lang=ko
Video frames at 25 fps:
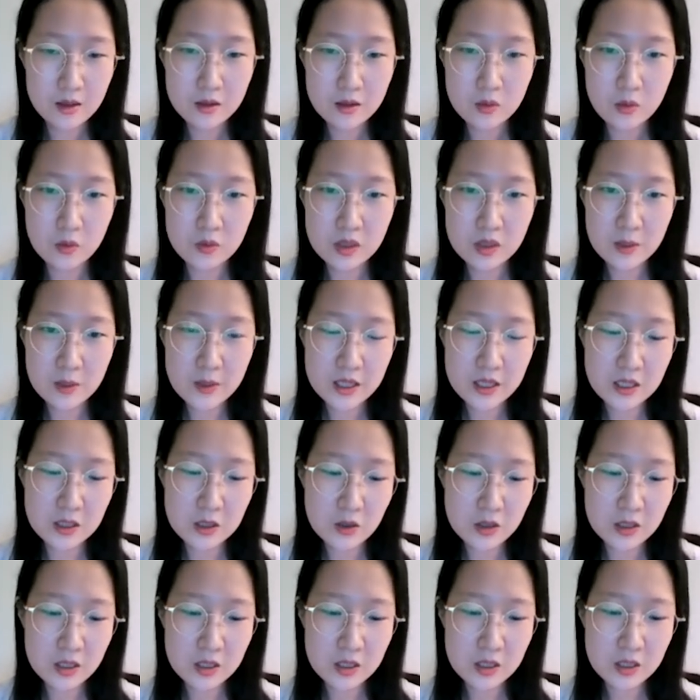동남아
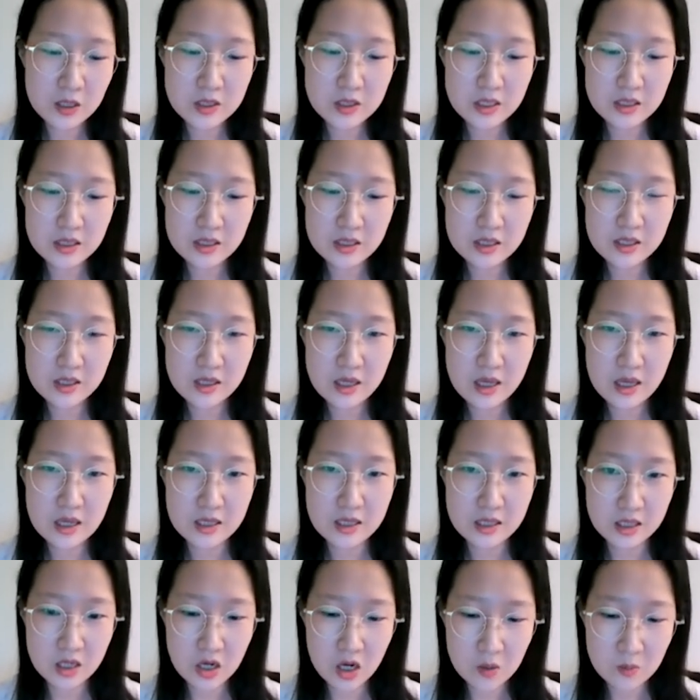인터넷 경제는 크게
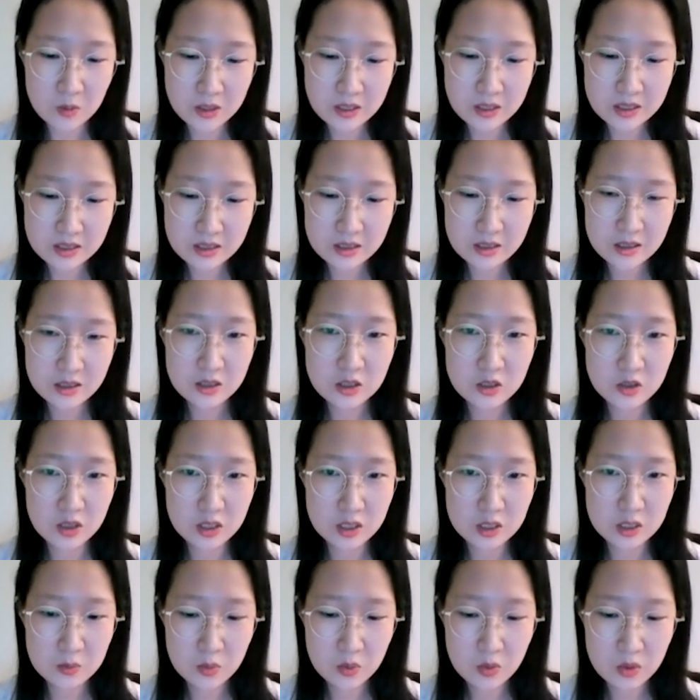e-commerce,
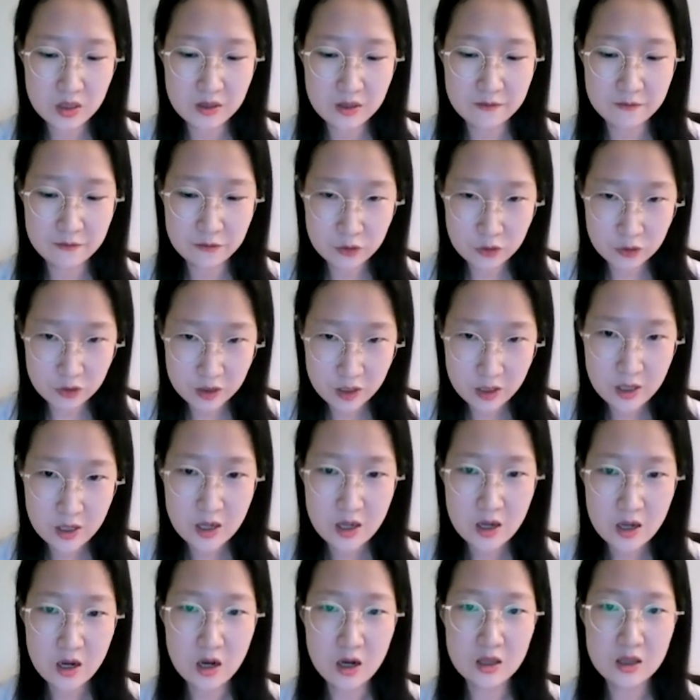transport and food,
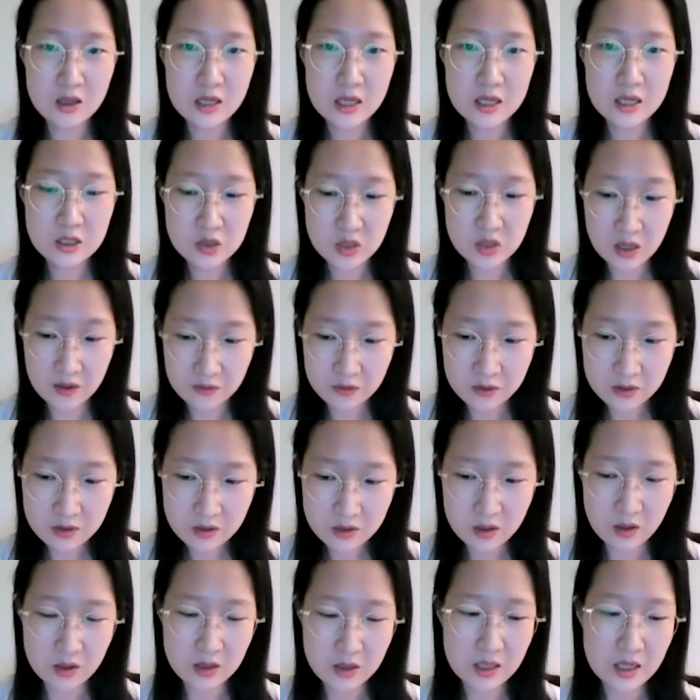online travel,
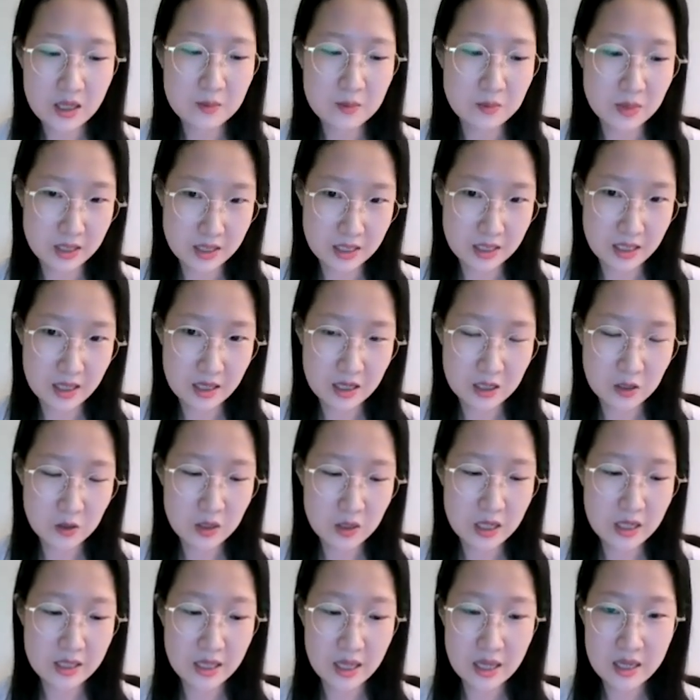online media
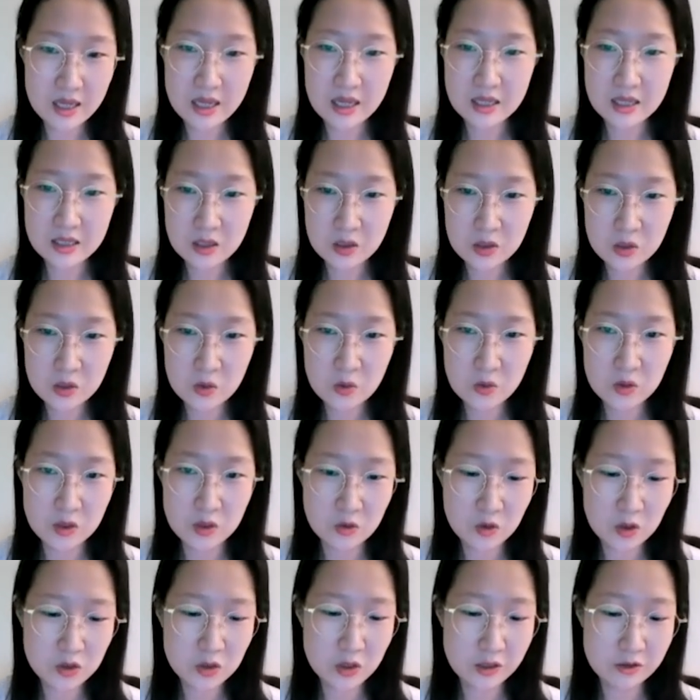이렇게 네 개의 섹터로
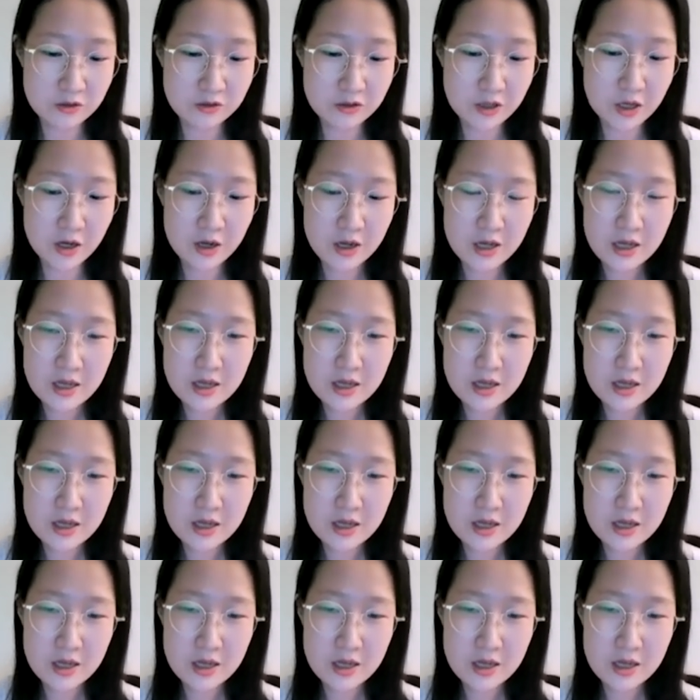이루어져 있고요.